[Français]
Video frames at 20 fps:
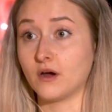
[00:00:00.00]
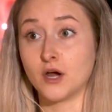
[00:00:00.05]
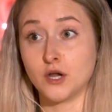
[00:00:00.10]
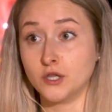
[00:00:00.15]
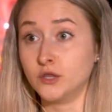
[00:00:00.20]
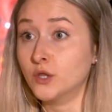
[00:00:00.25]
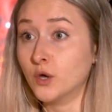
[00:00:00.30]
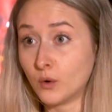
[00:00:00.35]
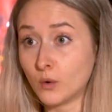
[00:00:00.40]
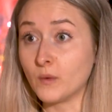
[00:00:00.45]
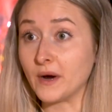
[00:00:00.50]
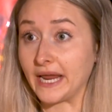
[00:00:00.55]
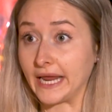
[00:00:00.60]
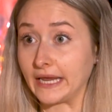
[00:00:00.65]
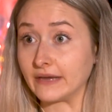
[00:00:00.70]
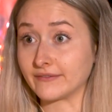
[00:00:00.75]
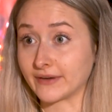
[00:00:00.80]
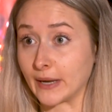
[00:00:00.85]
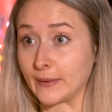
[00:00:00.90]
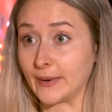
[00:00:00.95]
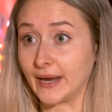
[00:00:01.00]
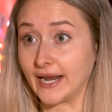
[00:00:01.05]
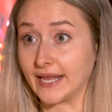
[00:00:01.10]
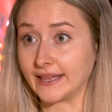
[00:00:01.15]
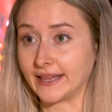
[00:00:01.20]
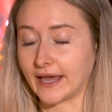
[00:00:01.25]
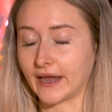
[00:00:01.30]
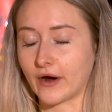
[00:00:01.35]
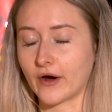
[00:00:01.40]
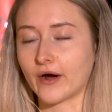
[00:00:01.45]
knowing vraiment à
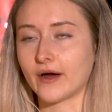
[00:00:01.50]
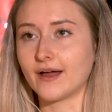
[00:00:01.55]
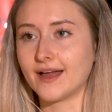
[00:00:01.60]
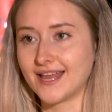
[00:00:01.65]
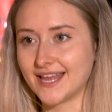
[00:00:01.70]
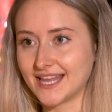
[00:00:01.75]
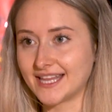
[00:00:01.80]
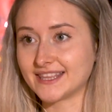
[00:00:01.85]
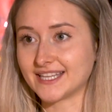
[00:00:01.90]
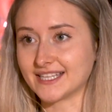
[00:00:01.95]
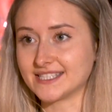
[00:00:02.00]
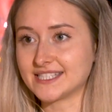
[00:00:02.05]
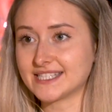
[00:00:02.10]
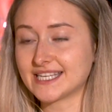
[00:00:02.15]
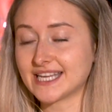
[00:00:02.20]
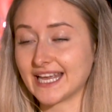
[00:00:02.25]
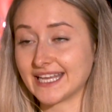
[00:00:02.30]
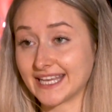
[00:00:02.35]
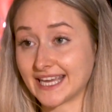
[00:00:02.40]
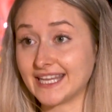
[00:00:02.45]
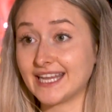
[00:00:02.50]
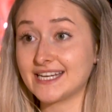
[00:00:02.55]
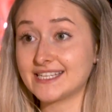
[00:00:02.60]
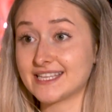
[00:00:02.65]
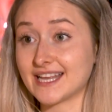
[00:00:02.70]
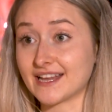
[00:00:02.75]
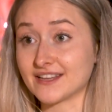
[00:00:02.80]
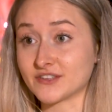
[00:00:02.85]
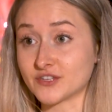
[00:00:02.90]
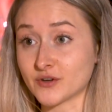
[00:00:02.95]
l'intérieur. Tandis que la
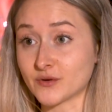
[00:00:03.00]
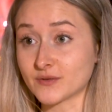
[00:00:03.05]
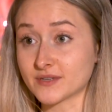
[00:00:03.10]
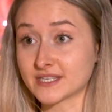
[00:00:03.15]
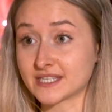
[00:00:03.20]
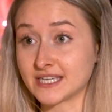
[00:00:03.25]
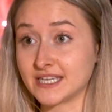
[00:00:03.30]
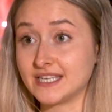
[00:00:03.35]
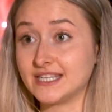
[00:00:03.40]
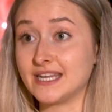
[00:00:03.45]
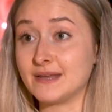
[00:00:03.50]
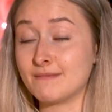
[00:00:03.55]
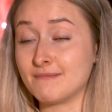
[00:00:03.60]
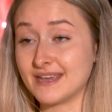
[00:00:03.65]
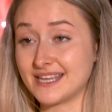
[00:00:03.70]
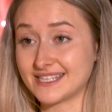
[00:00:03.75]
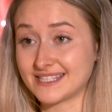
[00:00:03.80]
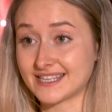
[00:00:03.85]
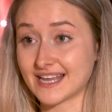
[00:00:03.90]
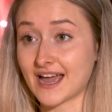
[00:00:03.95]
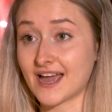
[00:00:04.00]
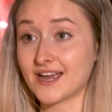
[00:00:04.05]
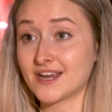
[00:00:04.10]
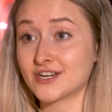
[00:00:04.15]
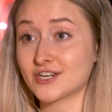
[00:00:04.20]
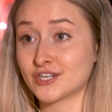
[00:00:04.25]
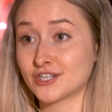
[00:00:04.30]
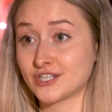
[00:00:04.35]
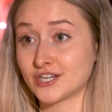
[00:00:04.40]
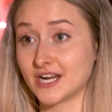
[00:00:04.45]
canalisation, c'est des
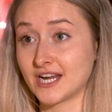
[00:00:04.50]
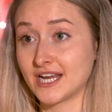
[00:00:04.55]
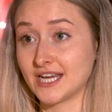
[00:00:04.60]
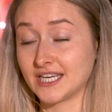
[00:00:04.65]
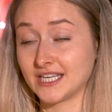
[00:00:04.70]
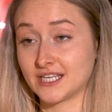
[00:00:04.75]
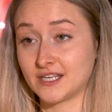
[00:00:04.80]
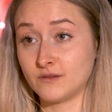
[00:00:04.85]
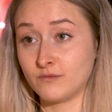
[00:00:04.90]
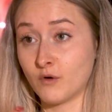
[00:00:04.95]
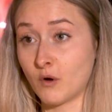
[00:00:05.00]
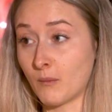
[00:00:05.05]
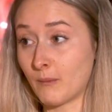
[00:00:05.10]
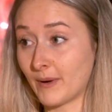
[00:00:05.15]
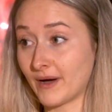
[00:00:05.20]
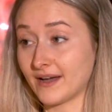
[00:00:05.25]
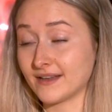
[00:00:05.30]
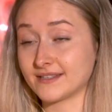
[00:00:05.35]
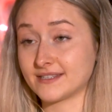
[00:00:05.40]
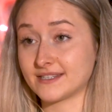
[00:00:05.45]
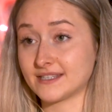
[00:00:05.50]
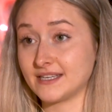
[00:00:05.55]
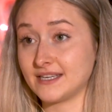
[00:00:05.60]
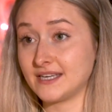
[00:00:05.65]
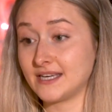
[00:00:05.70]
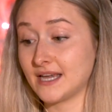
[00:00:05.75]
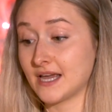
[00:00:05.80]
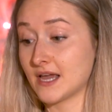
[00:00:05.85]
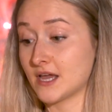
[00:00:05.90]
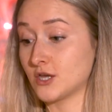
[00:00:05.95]
messages qui vont
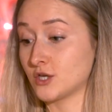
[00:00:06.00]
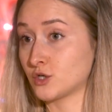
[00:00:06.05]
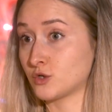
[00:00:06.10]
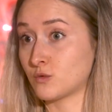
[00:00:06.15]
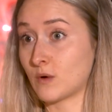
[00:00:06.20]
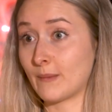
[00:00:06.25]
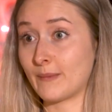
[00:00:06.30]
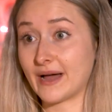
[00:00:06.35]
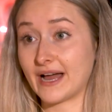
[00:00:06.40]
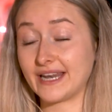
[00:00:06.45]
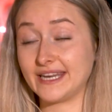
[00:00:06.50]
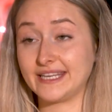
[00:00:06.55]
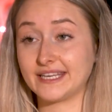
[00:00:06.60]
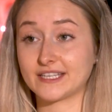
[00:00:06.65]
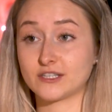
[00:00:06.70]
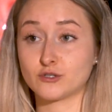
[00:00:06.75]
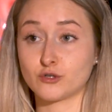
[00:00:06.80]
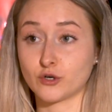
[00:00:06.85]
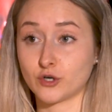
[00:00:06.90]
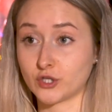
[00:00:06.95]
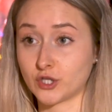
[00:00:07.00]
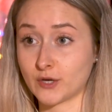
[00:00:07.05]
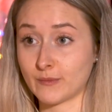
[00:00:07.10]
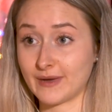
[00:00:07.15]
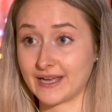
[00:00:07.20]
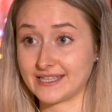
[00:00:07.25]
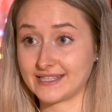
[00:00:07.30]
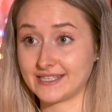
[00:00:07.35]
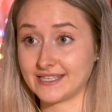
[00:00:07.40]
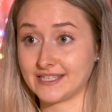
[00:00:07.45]
passer soit par l'écriture
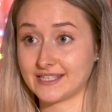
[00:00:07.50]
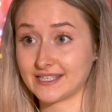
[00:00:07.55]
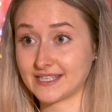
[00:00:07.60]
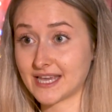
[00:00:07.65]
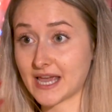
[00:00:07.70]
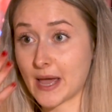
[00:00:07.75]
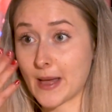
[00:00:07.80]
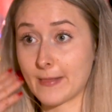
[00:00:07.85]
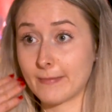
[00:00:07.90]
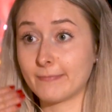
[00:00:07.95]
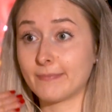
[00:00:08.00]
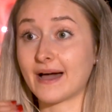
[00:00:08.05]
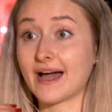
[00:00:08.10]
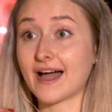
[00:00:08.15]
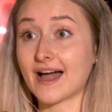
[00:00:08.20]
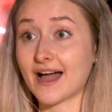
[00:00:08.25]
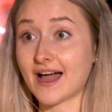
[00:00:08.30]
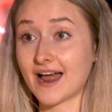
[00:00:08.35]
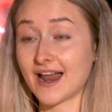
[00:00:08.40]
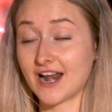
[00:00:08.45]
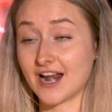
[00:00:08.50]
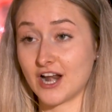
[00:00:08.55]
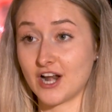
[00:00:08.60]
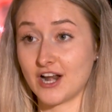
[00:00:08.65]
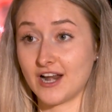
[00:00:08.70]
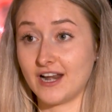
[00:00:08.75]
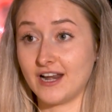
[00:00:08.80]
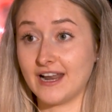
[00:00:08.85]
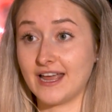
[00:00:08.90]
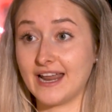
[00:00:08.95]
automatique, ah. par
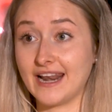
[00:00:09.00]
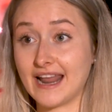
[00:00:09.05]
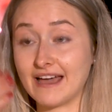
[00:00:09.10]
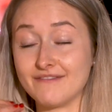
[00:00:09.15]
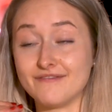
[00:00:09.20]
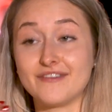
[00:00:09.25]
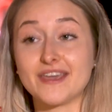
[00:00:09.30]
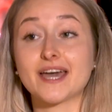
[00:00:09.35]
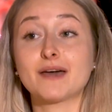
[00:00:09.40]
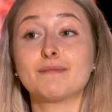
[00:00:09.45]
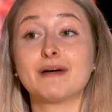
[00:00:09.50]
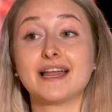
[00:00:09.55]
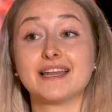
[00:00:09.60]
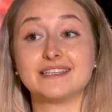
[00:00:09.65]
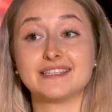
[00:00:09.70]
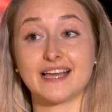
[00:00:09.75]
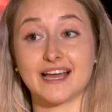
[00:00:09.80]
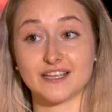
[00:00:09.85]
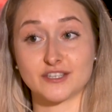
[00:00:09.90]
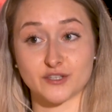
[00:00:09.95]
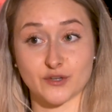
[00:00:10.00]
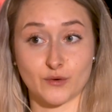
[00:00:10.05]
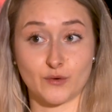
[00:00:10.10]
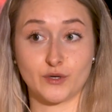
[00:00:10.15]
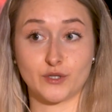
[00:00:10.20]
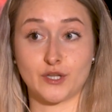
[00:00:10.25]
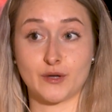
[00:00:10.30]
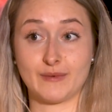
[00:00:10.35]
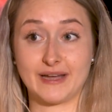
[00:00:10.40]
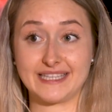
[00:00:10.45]
la, verbalisation
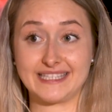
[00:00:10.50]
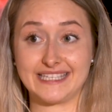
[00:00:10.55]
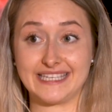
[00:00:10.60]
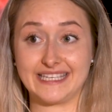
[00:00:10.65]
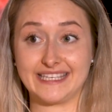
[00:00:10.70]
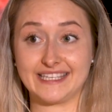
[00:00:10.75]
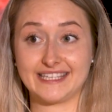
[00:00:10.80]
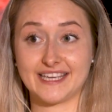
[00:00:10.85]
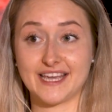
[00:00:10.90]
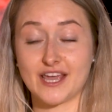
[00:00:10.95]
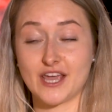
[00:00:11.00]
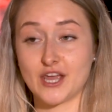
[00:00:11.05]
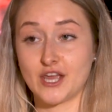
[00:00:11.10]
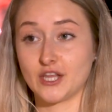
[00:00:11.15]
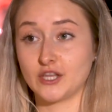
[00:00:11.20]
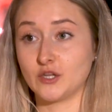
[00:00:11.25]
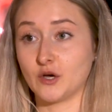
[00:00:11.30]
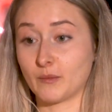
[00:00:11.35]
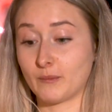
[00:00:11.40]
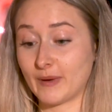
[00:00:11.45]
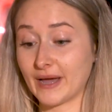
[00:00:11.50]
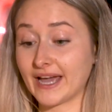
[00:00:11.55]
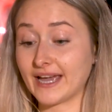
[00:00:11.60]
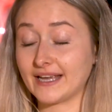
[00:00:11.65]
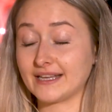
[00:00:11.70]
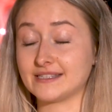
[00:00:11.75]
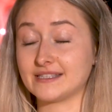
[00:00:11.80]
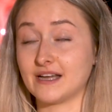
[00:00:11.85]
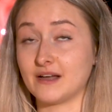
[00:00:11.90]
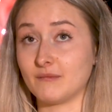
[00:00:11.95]
automatique. Donc, par
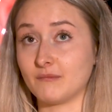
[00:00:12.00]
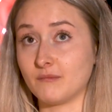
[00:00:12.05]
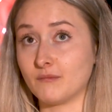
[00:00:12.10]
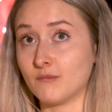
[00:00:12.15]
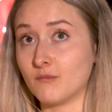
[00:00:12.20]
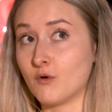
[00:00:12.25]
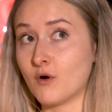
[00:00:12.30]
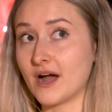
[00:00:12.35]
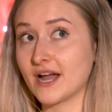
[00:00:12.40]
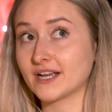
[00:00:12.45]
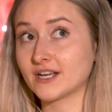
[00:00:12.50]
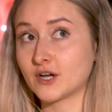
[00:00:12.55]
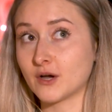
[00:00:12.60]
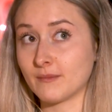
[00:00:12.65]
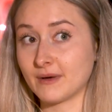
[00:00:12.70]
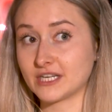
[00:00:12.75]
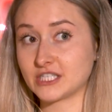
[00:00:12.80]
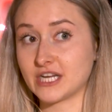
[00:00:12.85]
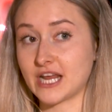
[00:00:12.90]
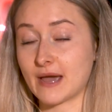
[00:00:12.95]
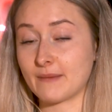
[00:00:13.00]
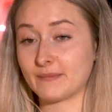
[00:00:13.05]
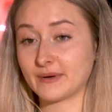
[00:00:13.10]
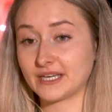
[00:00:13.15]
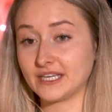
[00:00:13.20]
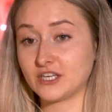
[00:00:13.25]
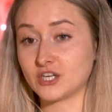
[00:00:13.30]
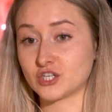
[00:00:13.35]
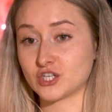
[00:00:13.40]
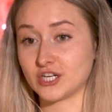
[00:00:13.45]
exemple, moi, comment j'ai
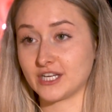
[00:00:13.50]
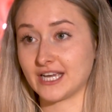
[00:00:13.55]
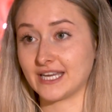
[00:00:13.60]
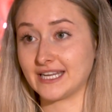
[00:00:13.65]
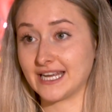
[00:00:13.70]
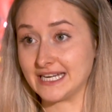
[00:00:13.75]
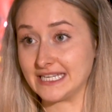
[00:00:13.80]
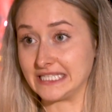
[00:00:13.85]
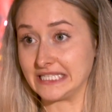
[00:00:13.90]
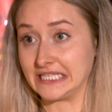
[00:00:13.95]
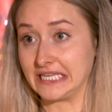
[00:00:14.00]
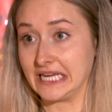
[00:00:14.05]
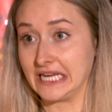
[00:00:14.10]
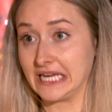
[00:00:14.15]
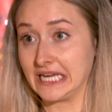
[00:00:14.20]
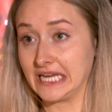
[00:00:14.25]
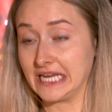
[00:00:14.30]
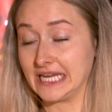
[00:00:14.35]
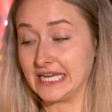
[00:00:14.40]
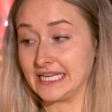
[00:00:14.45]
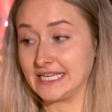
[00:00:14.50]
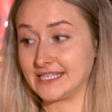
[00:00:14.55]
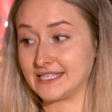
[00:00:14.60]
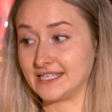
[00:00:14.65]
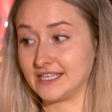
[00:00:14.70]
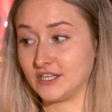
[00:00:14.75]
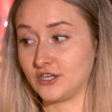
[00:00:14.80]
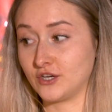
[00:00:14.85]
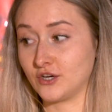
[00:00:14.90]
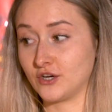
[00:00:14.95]
appris que je canalisais,
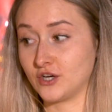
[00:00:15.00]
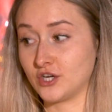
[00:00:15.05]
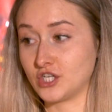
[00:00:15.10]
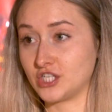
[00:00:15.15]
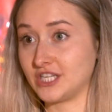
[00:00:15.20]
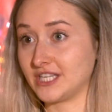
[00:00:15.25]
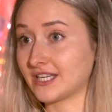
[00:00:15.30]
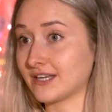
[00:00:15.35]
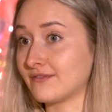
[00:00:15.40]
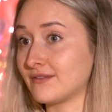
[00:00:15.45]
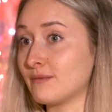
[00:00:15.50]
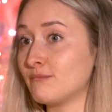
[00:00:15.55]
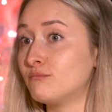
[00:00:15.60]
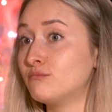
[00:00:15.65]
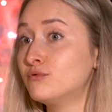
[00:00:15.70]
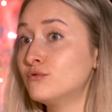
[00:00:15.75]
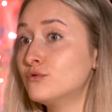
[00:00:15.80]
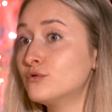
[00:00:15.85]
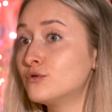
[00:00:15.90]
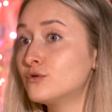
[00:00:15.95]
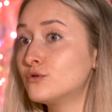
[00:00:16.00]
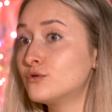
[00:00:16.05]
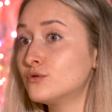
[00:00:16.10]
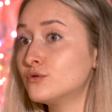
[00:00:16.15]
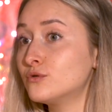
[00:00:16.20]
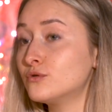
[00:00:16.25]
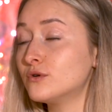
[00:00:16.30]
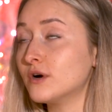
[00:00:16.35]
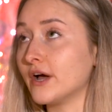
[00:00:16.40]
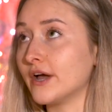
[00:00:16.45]
c'est que j'écrivais
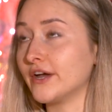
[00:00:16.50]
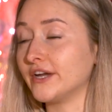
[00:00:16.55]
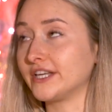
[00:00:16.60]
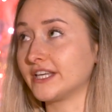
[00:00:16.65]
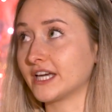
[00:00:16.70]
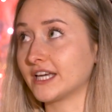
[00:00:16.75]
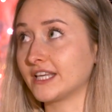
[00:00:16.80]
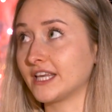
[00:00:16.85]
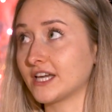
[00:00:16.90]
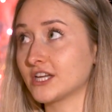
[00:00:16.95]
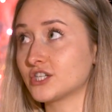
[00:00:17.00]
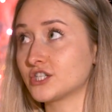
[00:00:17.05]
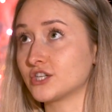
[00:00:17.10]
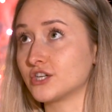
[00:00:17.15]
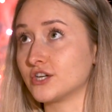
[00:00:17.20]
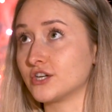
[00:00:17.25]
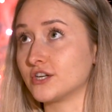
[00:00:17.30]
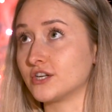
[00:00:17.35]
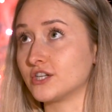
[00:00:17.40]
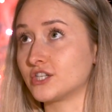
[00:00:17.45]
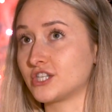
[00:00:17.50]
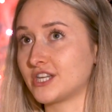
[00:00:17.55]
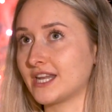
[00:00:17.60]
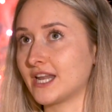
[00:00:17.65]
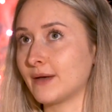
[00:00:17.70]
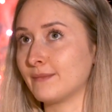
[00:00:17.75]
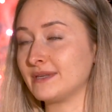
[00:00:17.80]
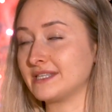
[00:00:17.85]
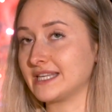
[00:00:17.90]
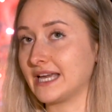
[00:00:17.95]
beaucoup, euh, quand, quand j'étais
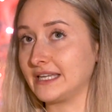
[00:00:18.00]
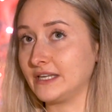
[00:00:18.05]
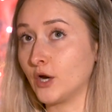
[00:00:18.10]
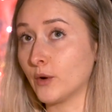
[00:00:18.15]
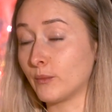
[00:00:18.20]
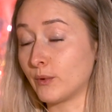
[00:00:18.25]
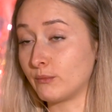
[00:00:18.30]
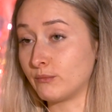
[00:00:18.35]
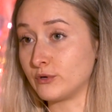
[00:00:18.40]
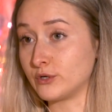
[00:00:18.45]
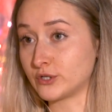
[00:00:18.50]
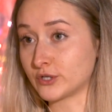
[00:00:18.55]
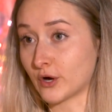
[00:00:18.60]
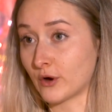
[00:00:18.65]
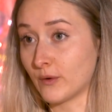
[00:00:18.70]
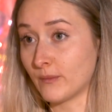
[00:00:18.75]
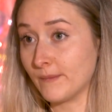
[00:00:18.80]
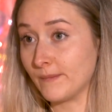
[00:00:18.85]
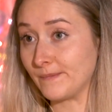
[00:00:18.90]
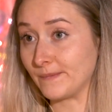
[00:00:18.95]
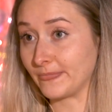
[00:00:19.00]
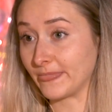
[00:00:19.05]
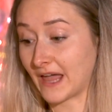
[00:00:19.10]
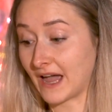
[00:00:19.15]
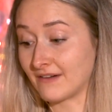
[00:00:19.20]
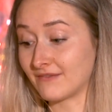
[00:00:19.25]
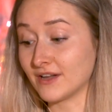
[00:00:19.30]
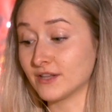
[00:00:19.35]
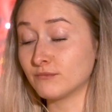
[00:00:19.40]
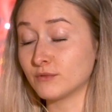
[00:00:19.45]
dans mes années un peu plus sombres,
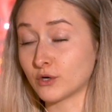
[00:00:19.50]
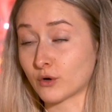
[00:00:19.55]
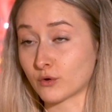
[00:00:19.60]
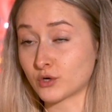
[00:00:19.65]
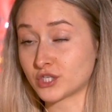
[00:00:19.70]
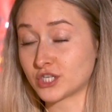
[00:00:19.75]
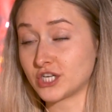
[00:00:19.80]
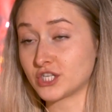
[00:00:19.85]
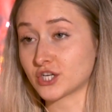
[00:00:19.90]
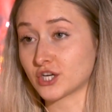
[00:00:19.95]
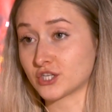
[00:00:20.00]
avant de me coucher, je